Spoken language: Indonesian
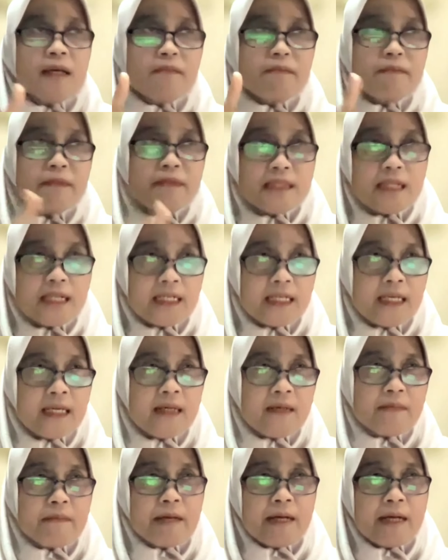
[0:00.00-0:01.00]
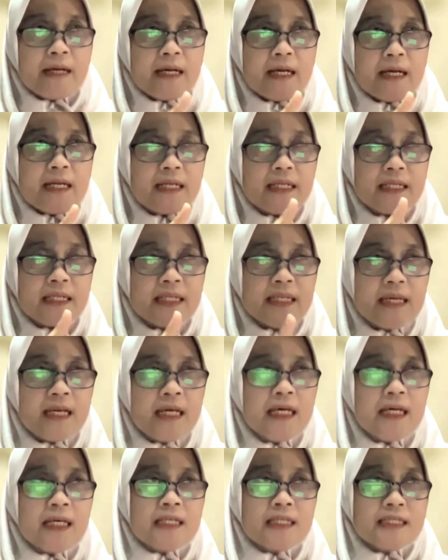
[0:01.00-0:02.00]
misalnya
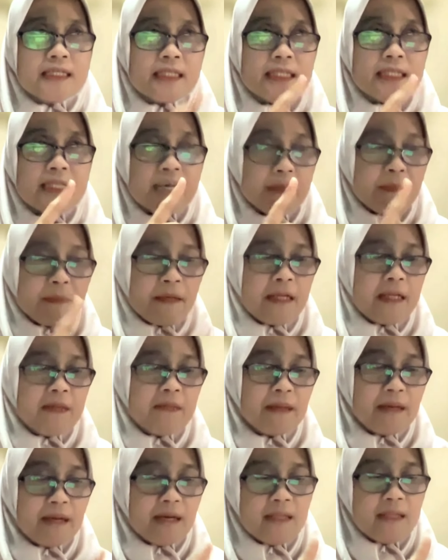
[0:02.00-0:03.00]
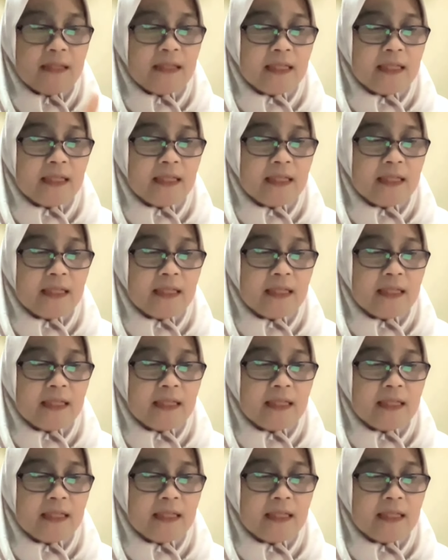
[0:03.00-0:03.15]
makannya setiap kali makan,